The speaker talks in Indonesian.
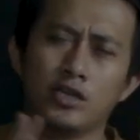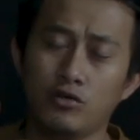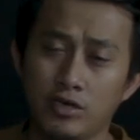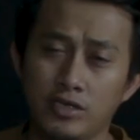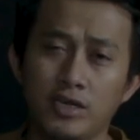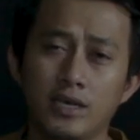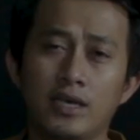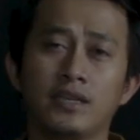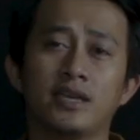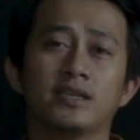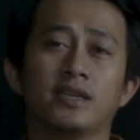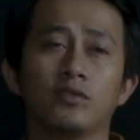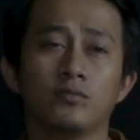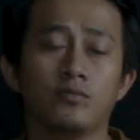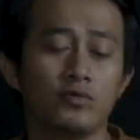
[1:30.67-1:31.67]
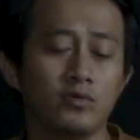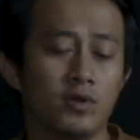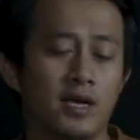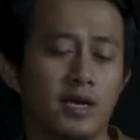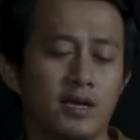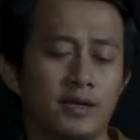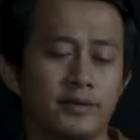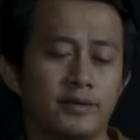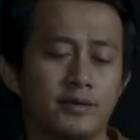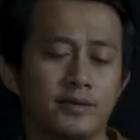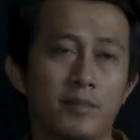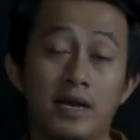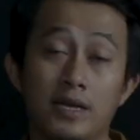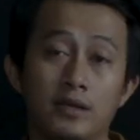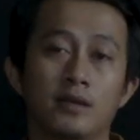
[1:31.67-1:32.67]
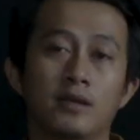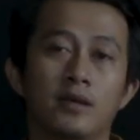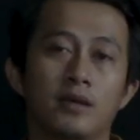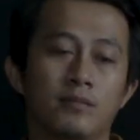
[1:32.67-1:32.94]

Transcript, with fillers: ke Indonesia datangnya itu bulan Maret